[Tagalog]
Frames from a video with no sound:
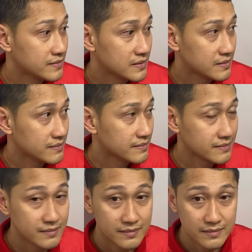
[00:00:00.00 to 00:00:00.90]
But sure,
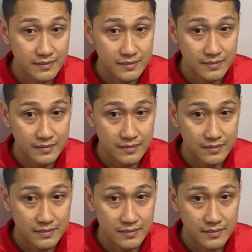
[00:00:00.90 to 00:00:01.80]
not serious naman yung
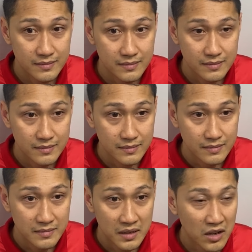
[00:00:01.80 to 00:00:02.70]
kay Brian.
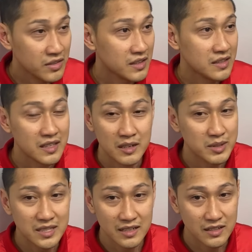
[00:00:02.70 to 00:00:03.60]
Ah, hindi, hindi naman
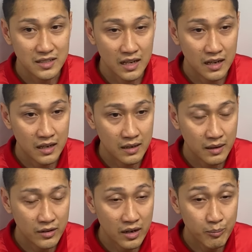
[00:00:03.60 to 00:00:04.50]
serious.
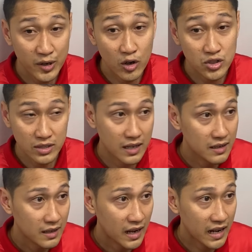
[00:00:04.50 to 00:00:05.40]
Uh, ano lang, precaution lang.
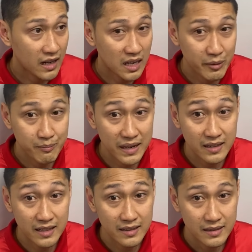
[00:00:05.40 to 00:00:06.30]
Ayaw lang namin
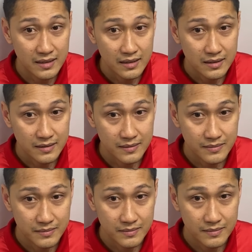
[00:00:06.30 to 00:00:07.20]
pinitin. Yun nga,
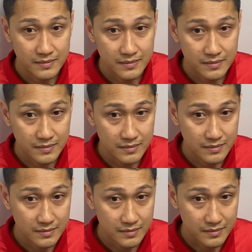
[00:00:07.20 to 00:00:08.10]
coach, even without
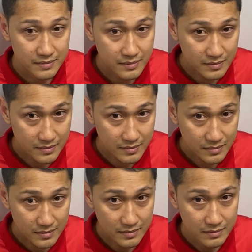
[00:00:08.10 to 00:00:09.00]
your two stars,
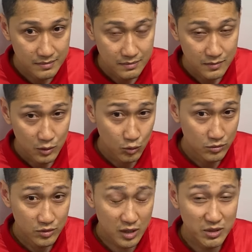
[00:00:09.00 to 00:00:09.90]
and actually three.
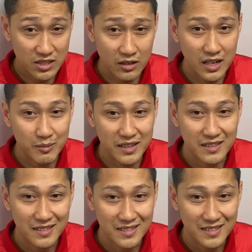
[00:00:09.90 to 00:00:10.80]
Sino ba ah. star namin?
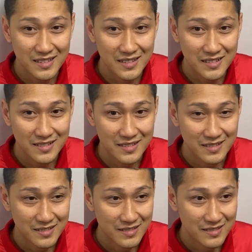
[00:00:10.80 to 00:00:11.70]
Yeah, sila
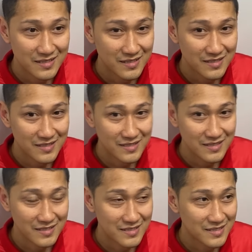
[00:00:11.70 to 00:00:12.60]
Brian sa kanya, sila
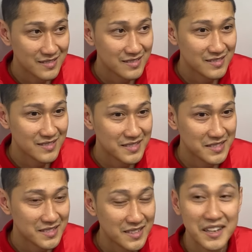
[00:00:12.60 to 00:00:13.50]
Bismarck. Pero
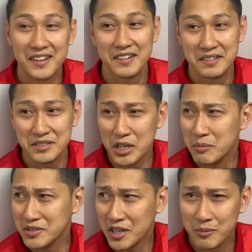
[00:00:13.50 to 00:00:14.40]
nag-step up,
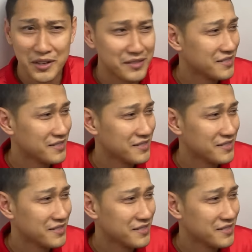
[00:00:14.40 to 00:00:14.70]
especially si